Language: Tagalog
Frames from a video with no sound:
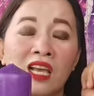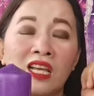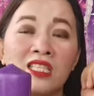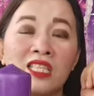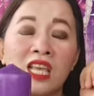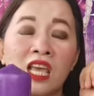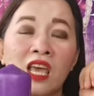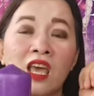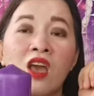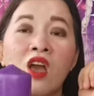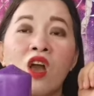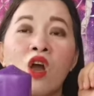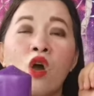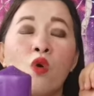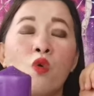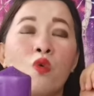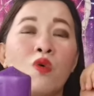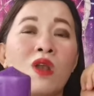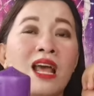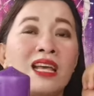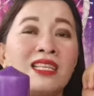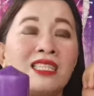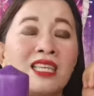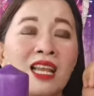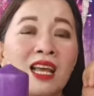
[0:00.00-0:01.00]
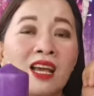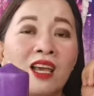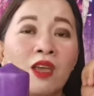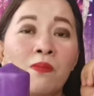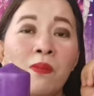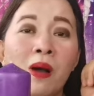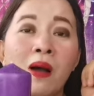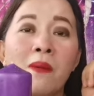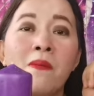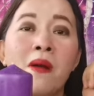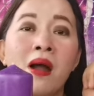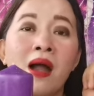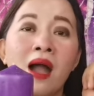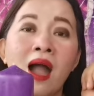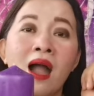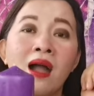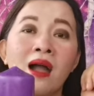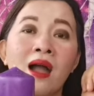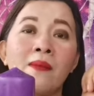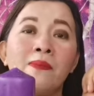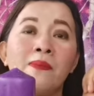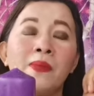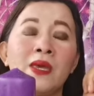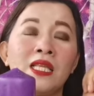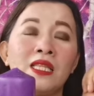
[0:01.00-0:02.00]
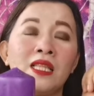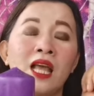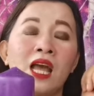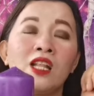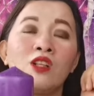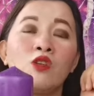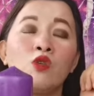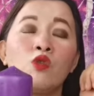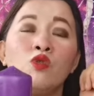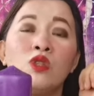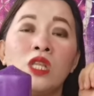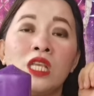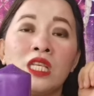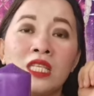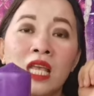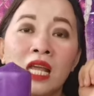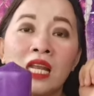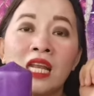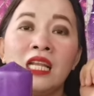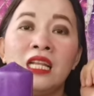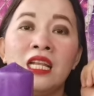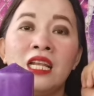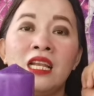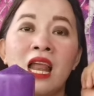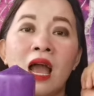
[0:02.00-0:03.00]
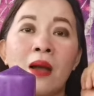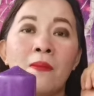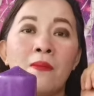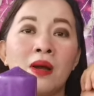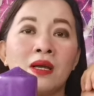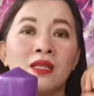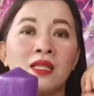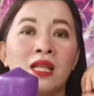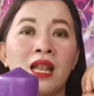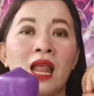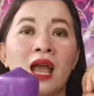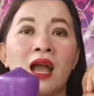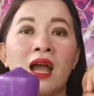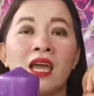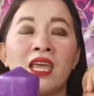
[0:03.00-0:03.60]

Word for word: Kasi wala silang ibang makakapitan kundi sarili lamang nila.